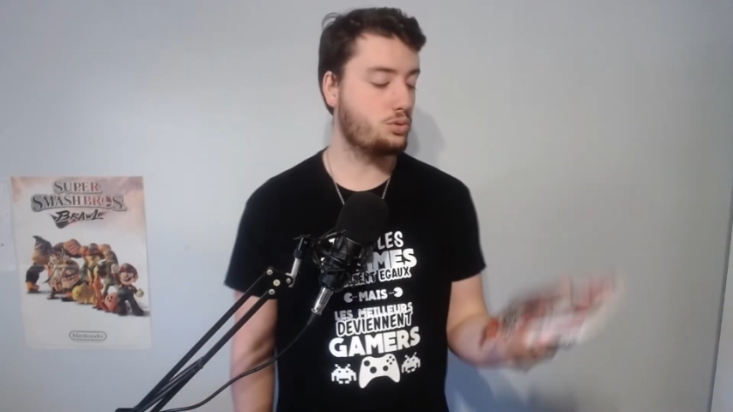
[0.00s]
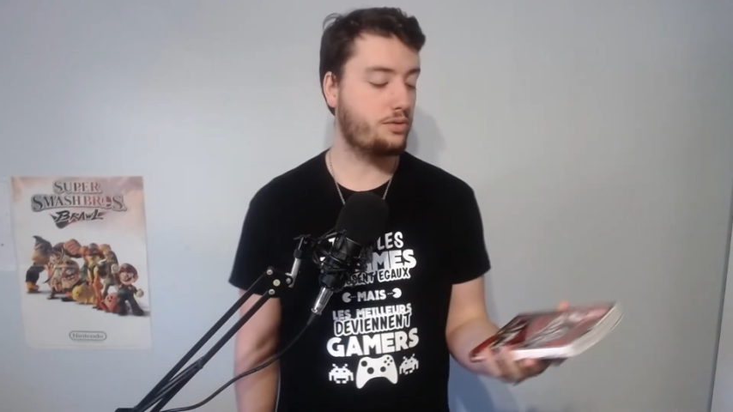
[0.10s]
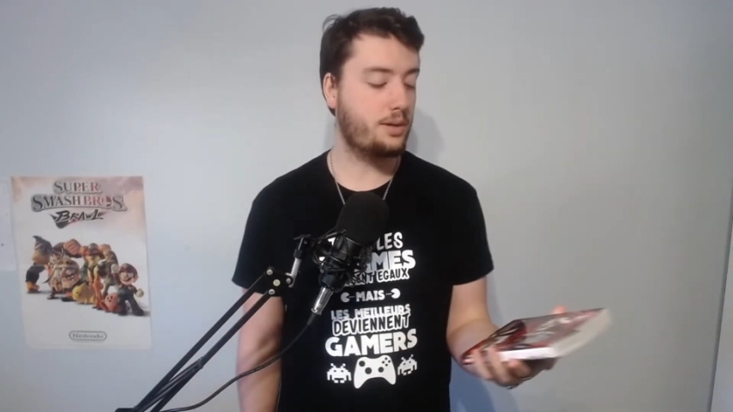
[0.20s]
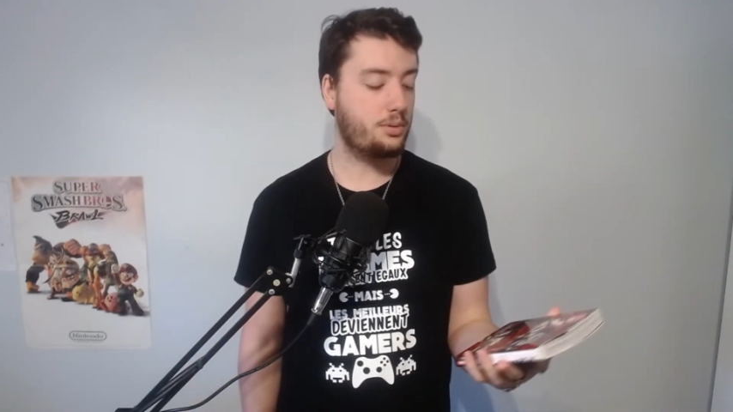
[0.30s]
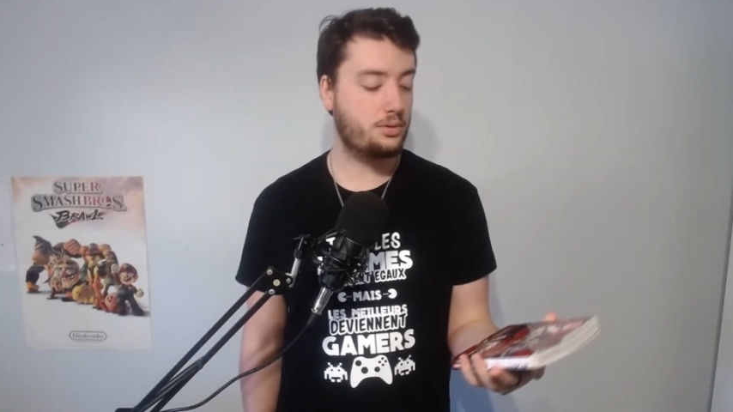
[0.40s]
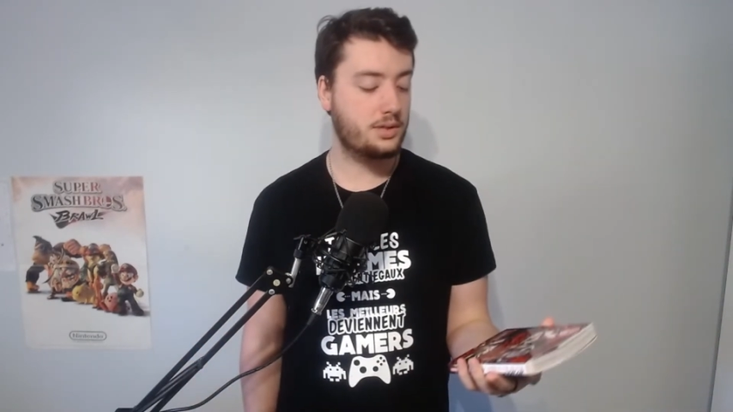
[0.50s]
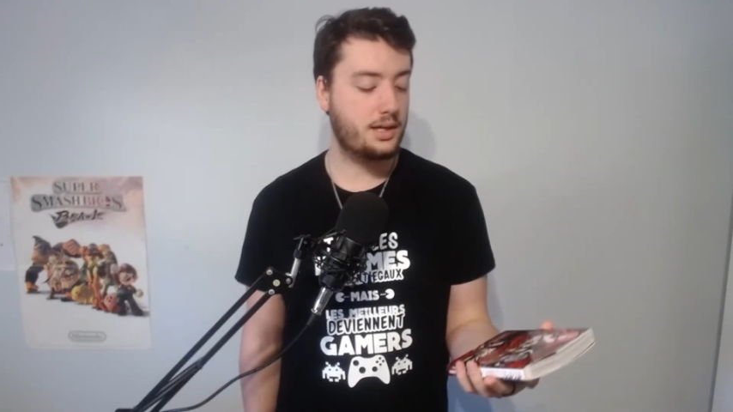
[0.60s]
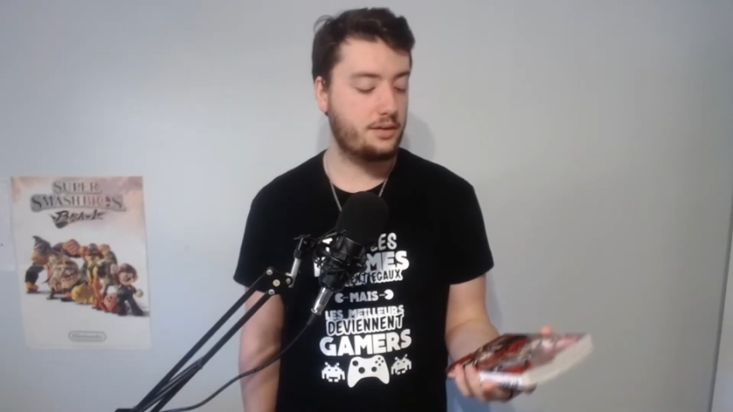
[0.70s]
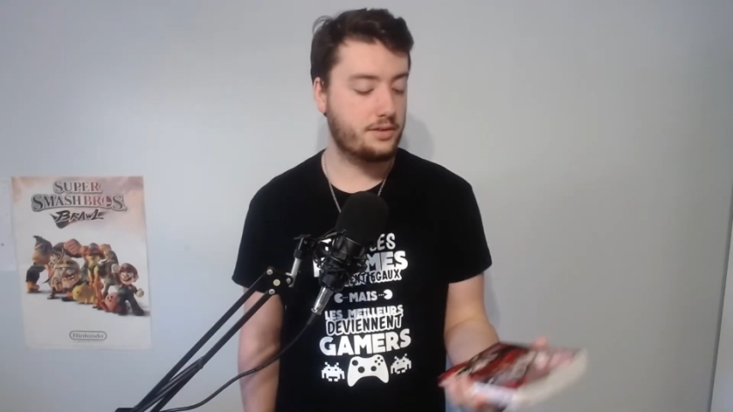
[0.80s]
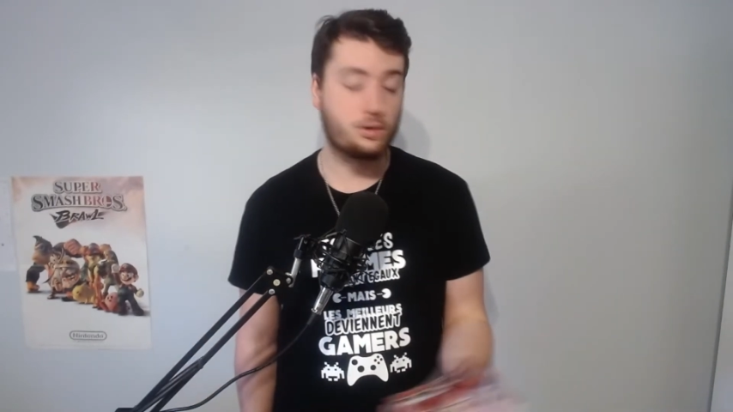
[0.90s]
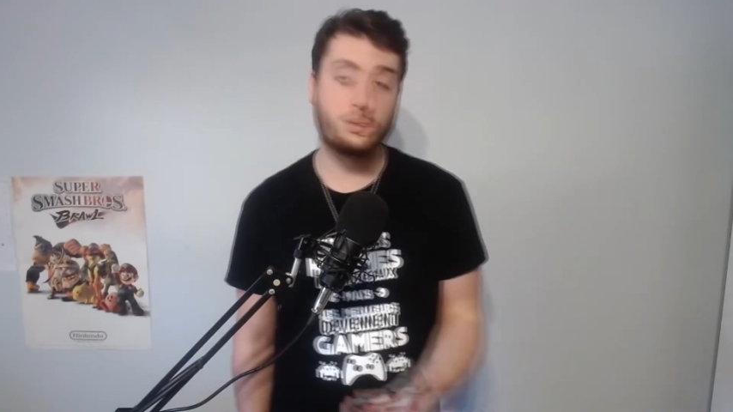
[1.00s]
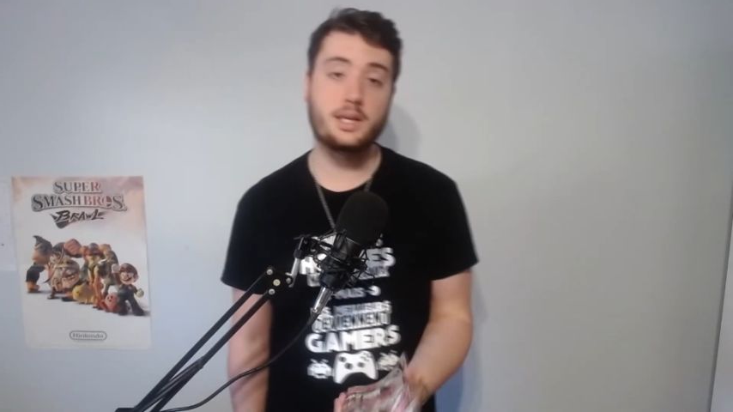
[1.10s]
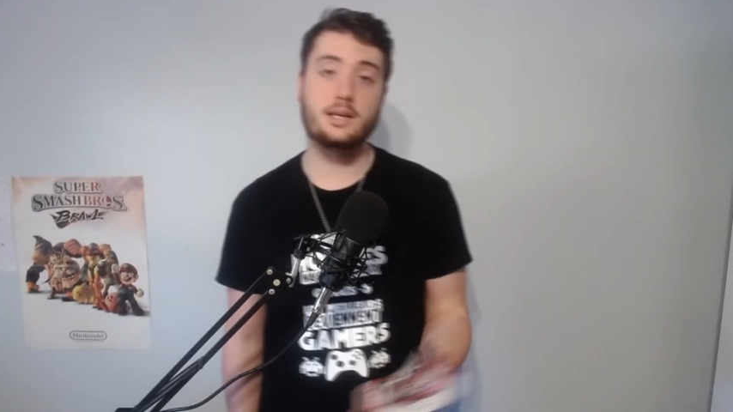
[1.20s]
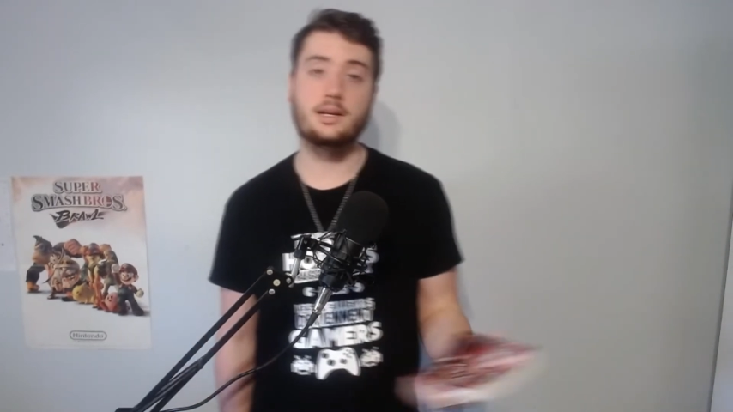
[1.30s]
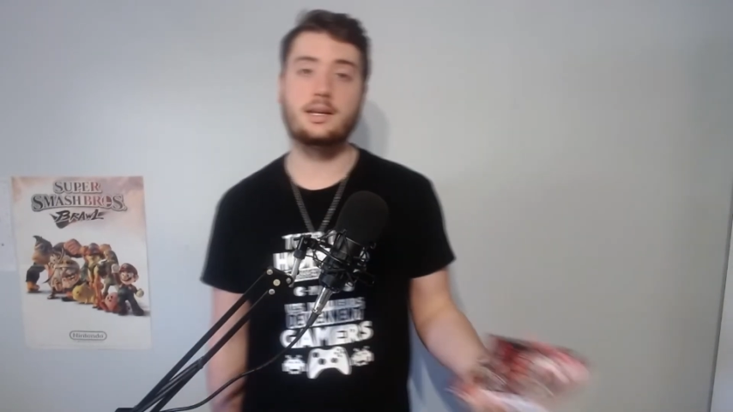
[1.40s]
Donc on va apprendre là
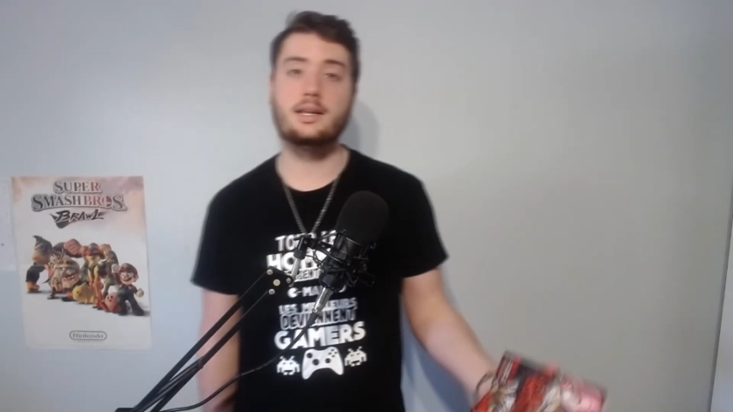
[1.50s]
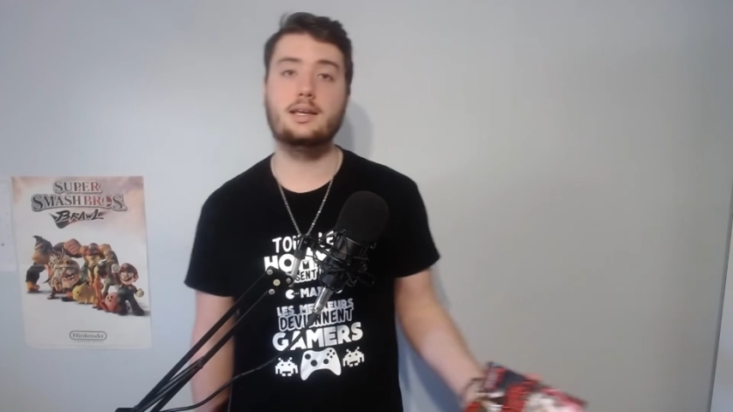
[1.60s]
avec lui